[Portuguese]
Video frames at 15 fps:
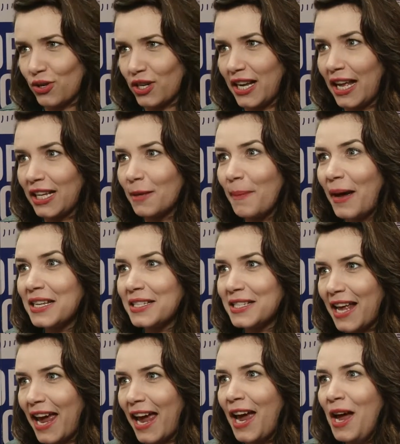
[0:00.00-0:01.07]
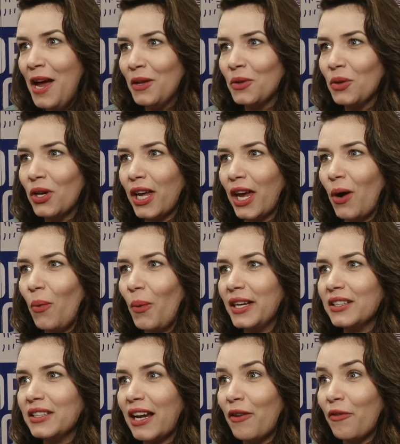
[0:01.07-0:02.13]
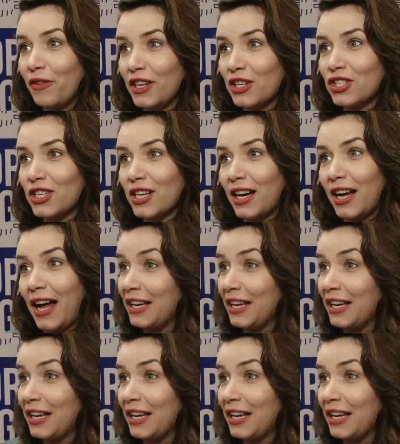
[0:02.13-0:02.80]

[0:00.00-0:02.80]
que nada mais é do que uma entrevista